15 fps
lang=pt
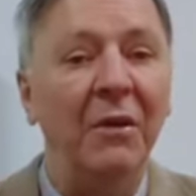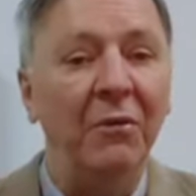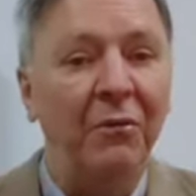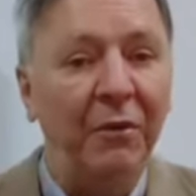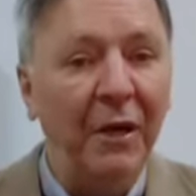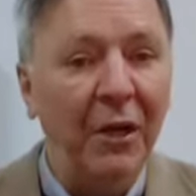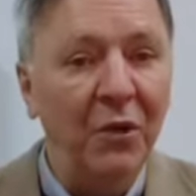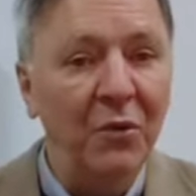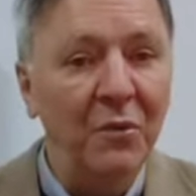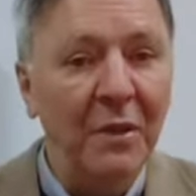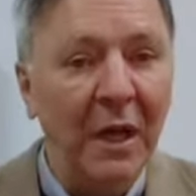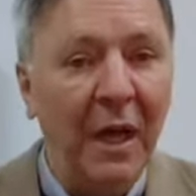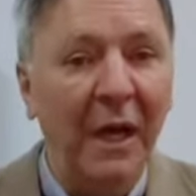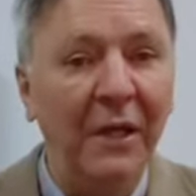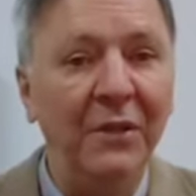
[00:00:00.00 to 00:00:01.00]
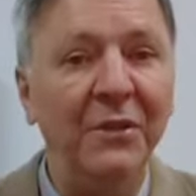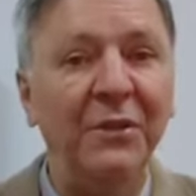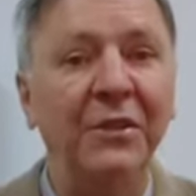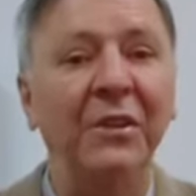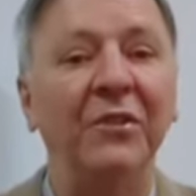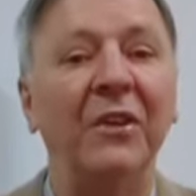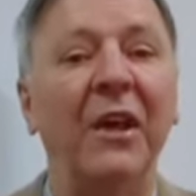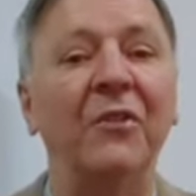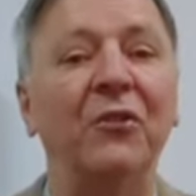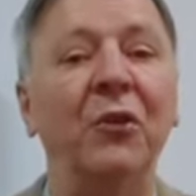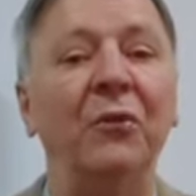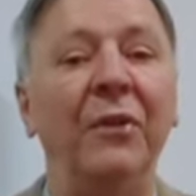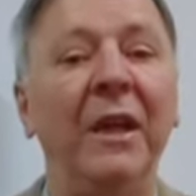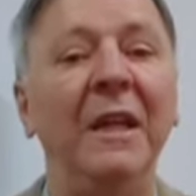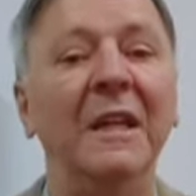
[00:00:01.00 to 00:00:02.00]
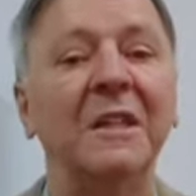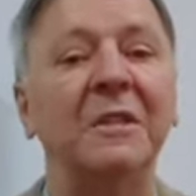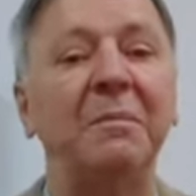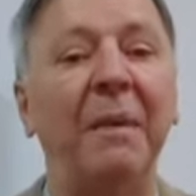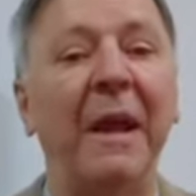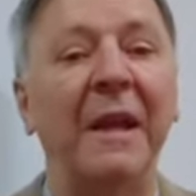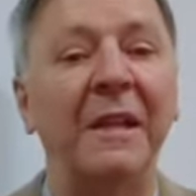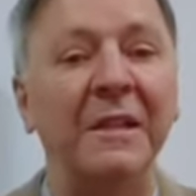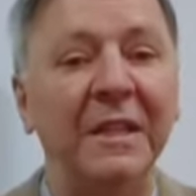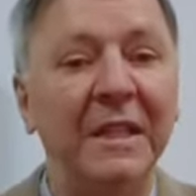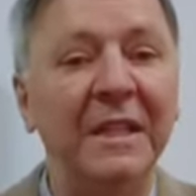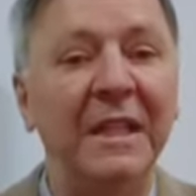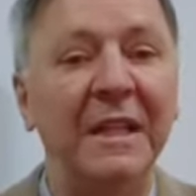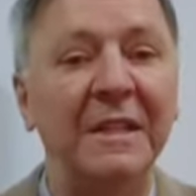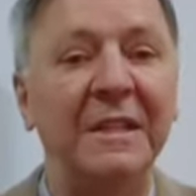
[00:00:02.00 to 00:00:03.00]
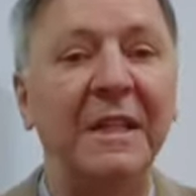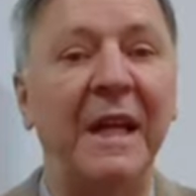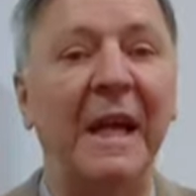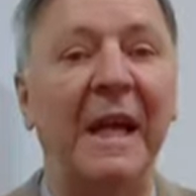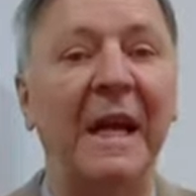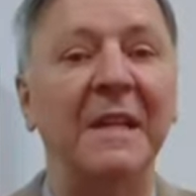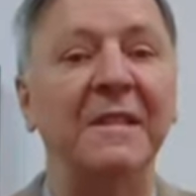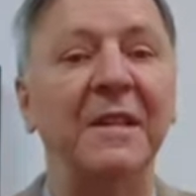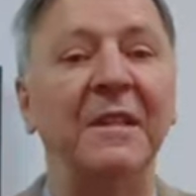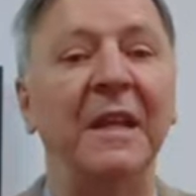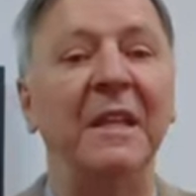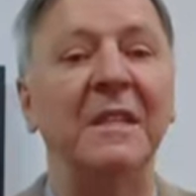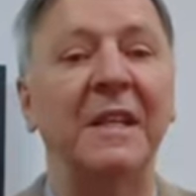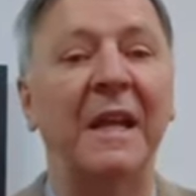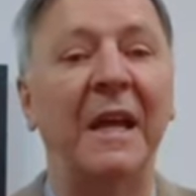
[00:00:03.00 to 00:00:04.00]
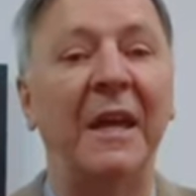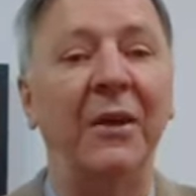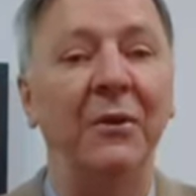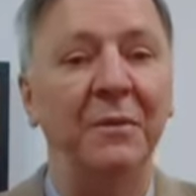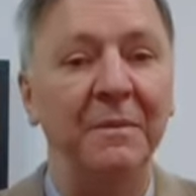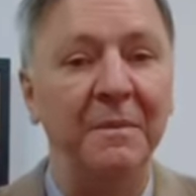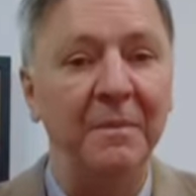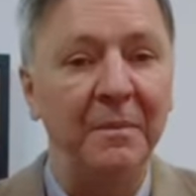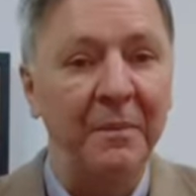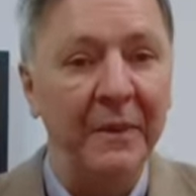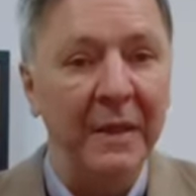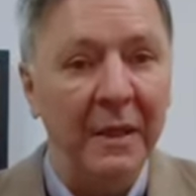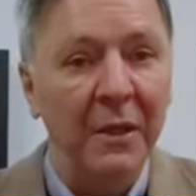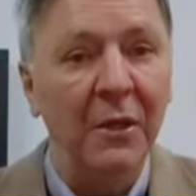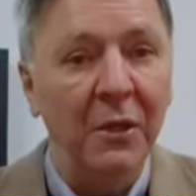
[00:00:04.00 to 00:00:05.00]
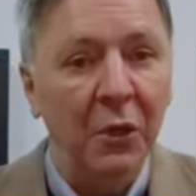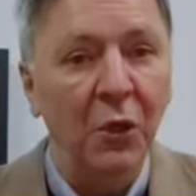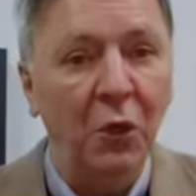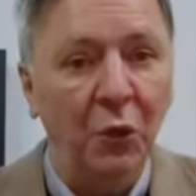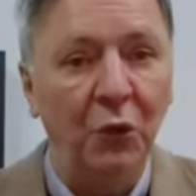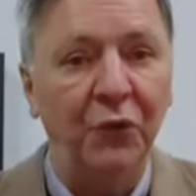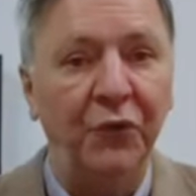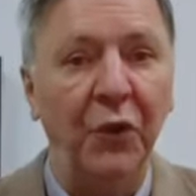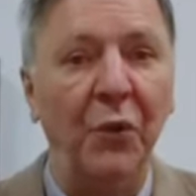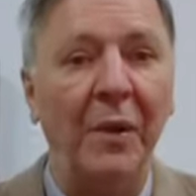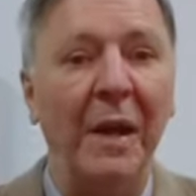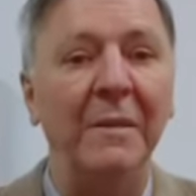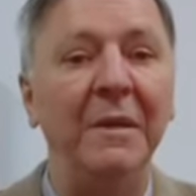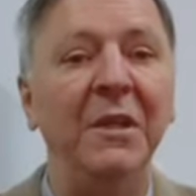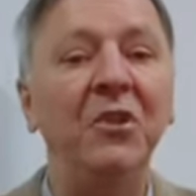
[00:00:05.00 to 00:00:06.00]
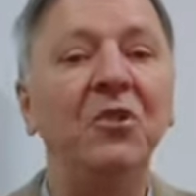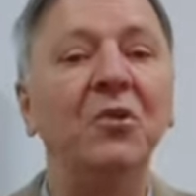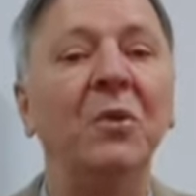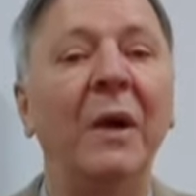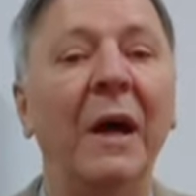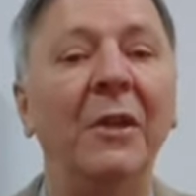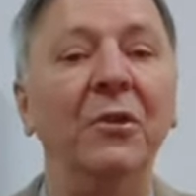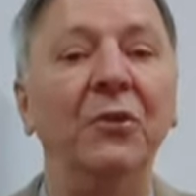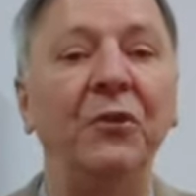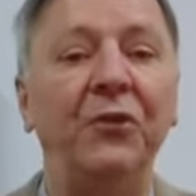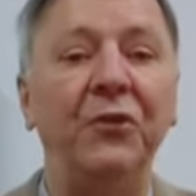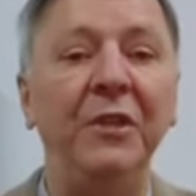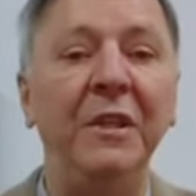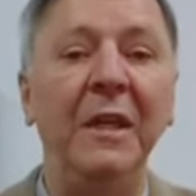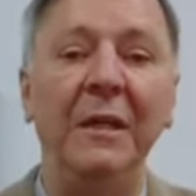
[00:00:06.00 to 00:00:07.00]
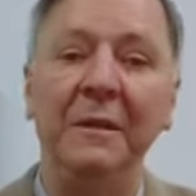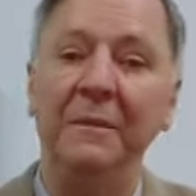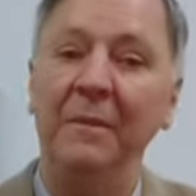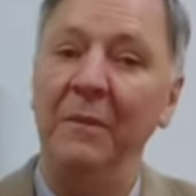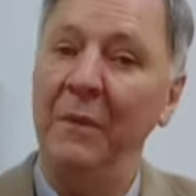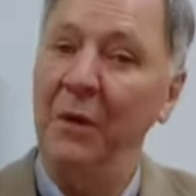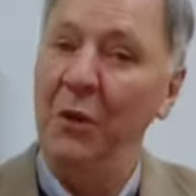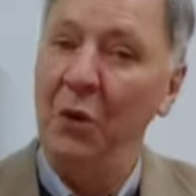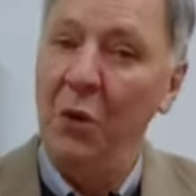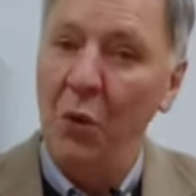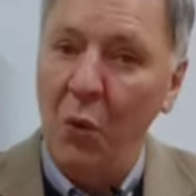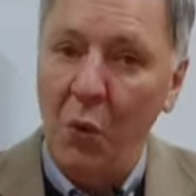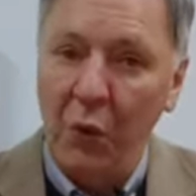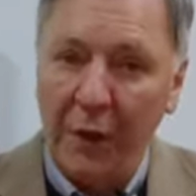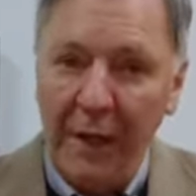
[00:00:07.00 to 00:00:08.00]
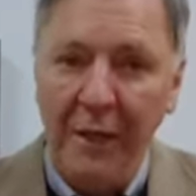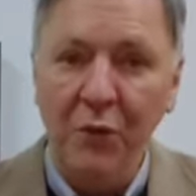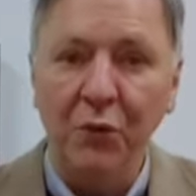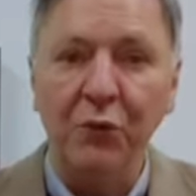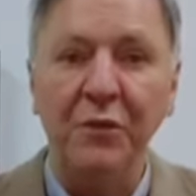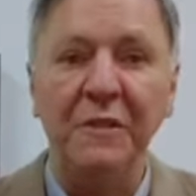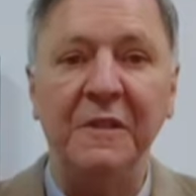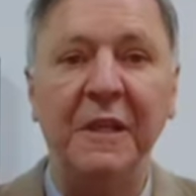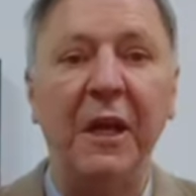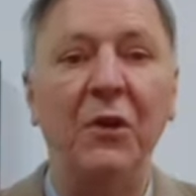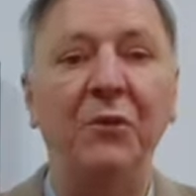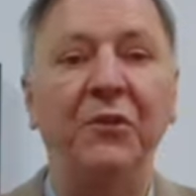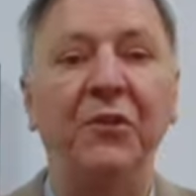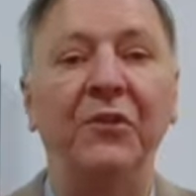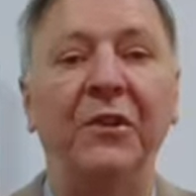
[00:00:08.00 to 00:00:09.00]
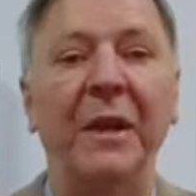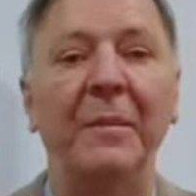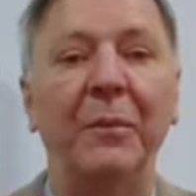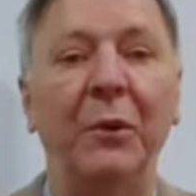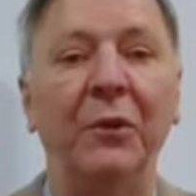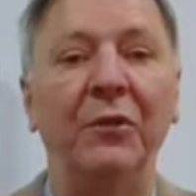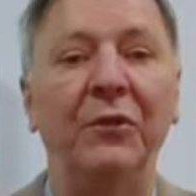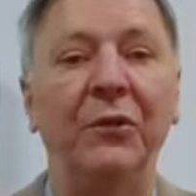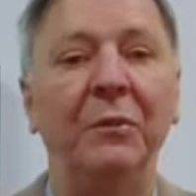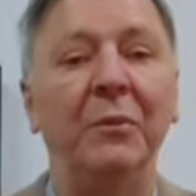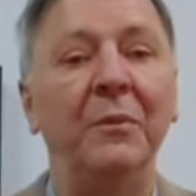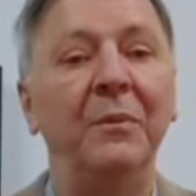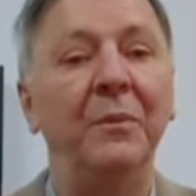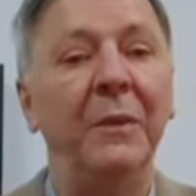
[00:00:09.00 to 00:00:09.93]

Vão antes as ovelhas perdidas da casa de Israel. No seu caminho anunciem: o reino dos céus está próximo.